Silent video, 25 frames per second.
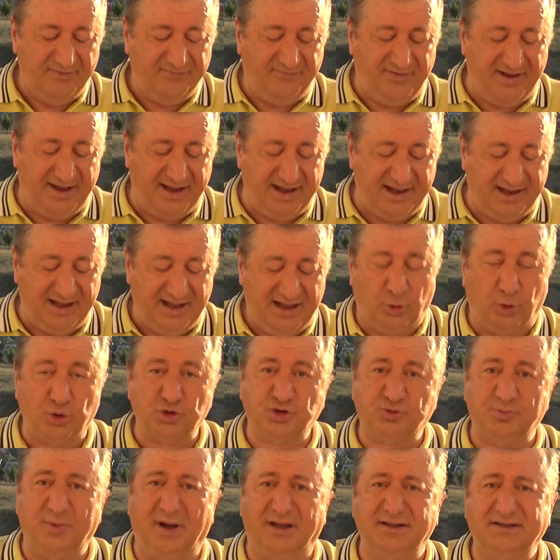ve
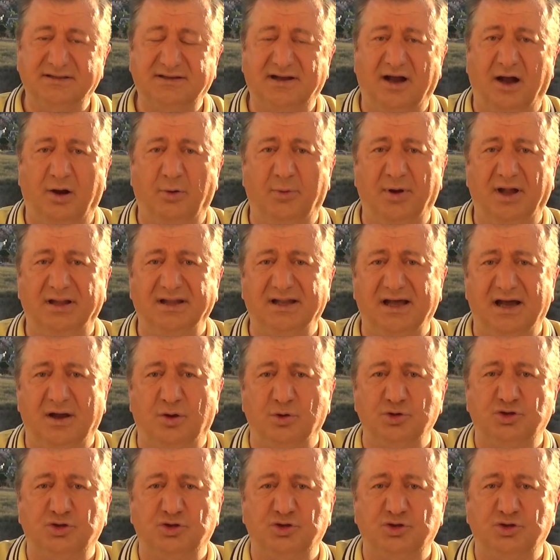Osman Kavala,